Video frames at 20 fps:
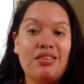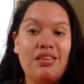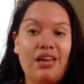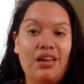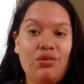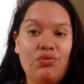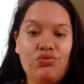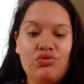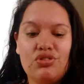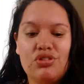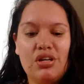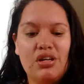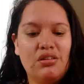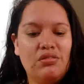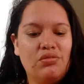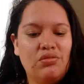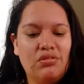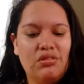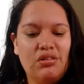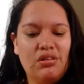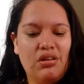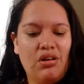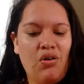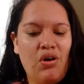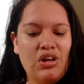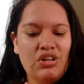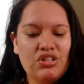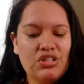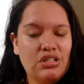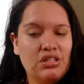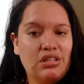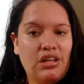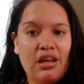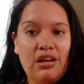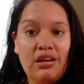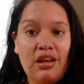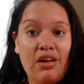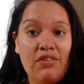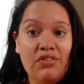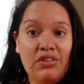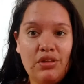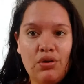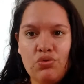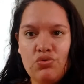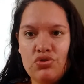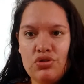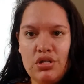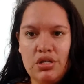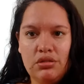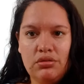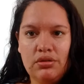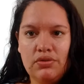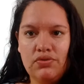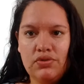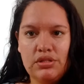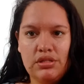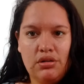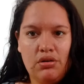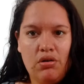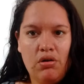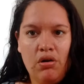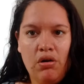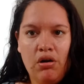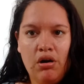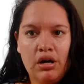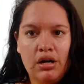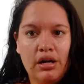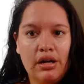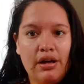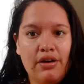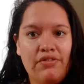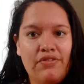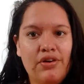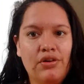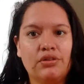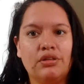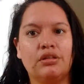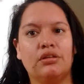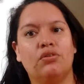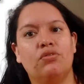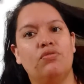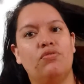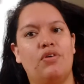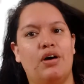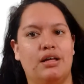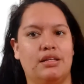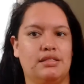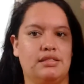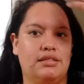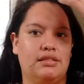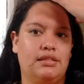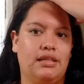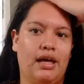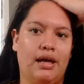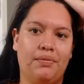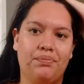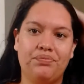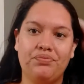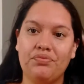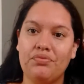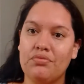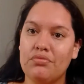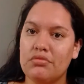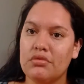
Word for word: tem um jeito, eu acho que deve ter um jeito que você coloca que a fralda não vaze, tá?